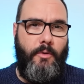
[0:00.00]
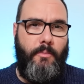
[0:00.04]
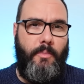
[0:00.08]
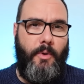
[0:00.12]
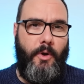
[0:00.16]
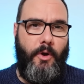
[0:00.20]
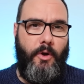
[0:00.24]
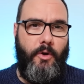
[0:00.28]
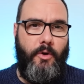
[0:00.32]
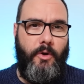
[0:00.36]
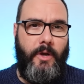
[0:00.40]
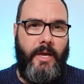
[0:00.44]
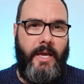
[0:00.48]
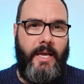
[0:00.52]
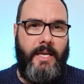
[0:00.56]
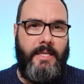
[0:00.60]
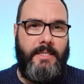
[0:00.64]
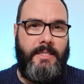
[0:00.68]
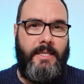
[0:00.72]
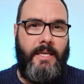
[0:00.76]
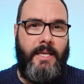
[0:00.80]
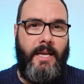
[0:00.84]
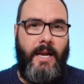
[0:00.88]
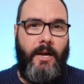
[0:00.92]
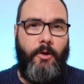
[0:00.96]
Por lo que
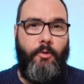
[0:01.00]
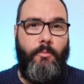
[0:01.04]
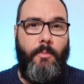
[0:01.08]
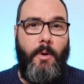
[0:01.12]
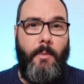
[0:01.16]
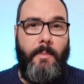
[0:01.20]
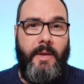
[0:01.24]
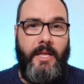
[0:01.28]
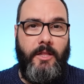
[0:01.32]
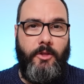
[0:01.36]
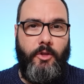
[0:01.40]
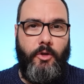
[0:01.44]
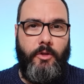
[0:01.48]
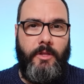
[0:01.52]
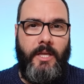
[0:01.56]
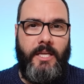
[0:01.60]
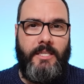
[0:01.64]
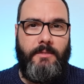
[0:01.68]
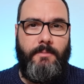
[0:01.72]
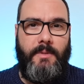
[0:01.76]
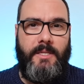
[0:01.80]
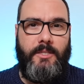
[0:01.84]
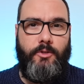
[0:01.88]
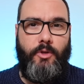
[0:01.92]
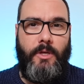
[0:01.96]
si en algún momento te
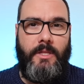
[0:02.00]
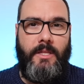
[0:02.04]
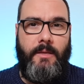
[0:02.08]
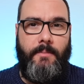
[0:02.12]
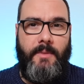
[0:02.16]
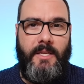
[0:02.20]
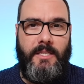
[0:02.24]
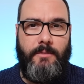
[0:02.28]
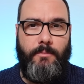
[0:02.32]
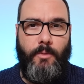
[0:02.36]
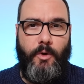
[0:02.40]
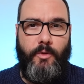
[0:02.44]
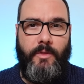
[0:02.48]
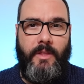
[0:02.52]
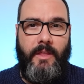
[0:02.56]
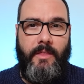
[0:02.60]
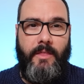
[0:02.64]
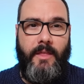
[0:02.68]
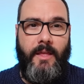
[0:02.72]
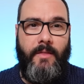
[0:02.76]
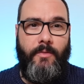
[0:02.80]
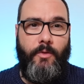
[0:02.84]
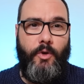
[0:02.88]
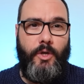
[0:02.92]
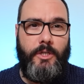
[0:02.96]
has visto a ti mismo
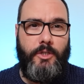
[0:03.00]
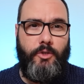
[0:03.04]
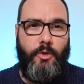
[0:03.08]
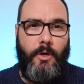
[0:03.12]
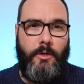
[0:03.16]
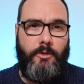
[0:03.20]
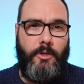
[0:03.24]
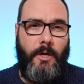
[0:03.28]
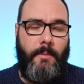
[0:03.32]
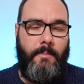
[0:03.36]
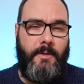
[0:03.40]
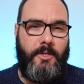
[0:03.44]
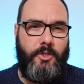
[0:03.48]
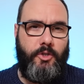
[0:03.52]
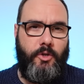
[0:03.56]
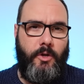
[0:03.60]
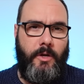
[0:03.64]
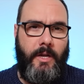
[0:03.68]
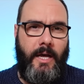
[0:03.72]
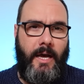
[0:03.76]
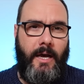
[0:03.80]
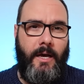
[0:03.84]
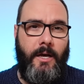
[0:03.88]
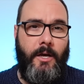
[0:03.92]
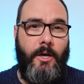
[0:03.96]
diciendo esto a otra
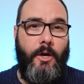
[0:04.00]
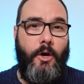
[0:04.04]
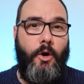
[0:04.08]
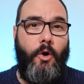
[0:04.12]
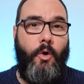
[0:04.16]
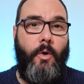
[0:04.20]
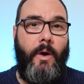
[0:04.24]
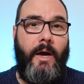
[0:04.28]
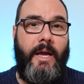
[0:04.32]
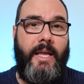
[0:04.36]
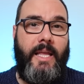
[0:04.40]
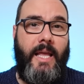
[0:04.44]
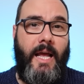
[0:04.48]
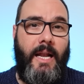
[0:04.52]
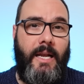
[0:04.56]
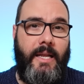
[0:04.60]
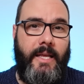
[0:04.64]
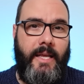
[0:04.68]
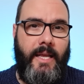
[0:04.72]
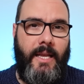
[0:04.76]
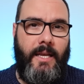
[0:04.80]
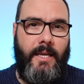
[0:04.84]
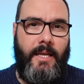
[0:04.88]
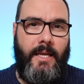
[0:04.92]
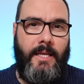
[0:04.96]
persona o hay
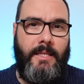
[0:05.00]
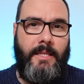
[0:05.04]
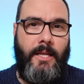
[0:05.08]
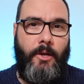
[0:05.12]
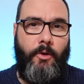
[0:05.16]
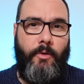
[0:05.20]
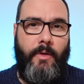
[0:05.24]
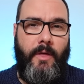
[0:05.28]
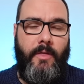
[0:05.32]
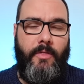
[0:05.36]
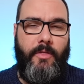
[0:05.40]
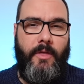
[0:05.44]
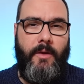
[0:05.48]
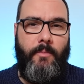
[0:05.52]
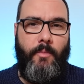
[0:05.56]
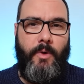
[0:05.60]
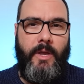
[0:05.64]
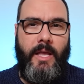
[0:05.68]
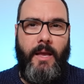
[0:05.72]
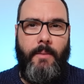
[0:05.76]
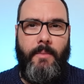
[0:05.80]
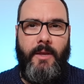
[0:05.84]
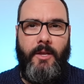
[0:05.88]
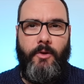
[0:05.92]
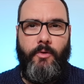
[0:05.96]
alguien que te lo dice
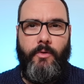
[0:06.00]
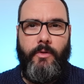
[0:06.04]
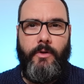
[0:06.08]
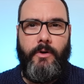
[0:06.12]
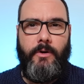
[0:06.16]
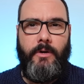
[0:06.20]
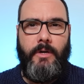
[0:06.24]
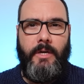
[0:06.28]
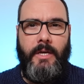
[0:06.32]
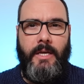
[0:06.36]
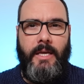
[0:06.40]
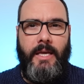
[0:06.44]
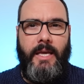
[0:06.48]
muy a menudo,